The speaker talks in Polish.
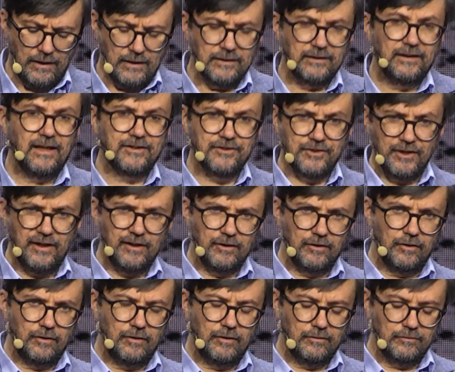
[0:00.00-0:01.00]

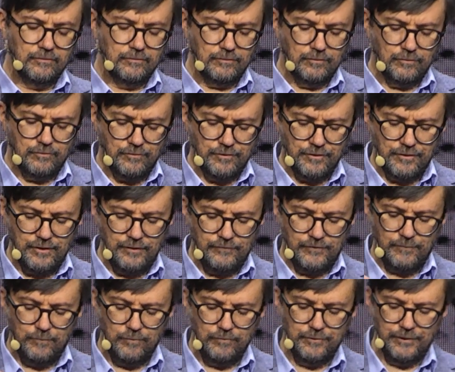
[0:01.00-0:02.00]
Dlaczego różni
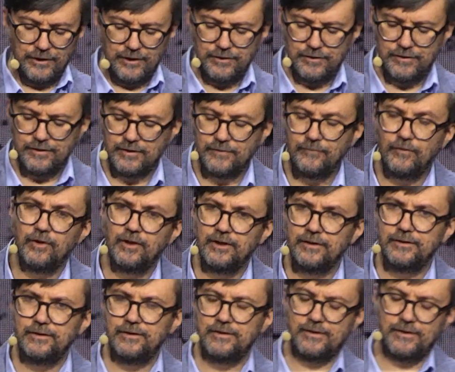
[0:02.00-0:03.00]
współcześni
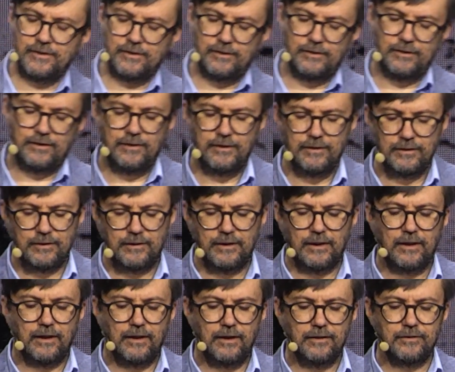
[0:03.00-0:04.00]
zwolennicy
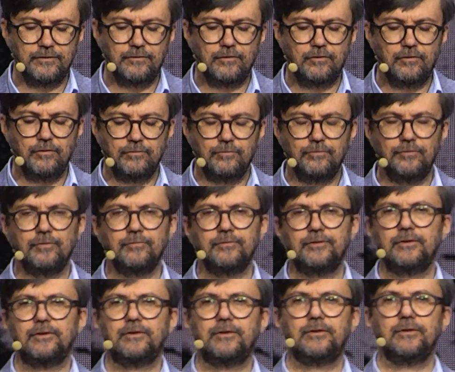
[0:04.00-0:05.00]
kar dokonują
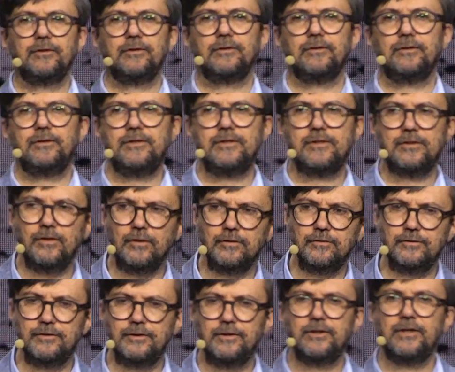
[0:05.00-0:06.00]
tych
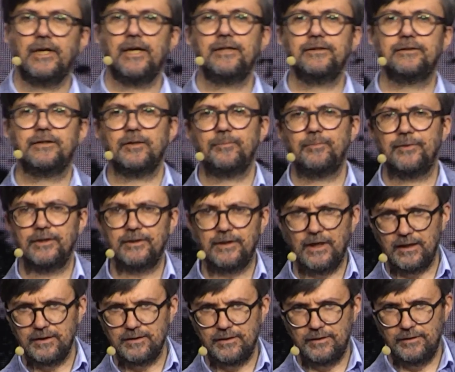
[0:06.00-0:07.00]
istotnych
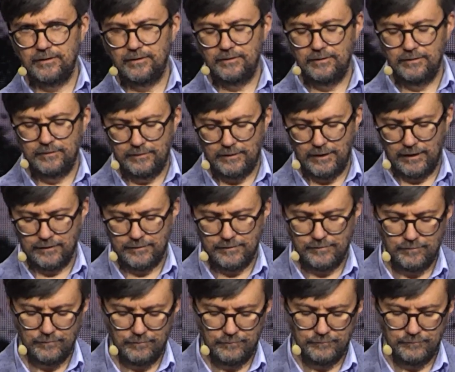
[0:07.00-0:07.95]
reinterpretacji tekstu,